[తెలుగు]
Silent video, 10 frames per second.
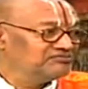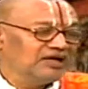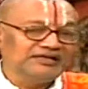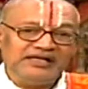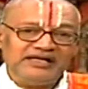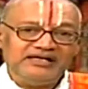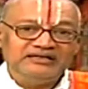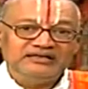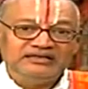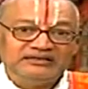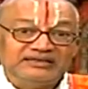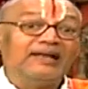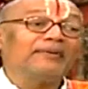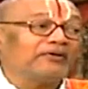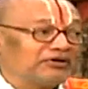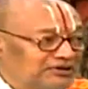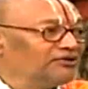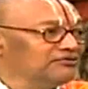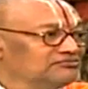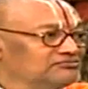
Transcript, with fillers: అంటే తిల పర్వతాలు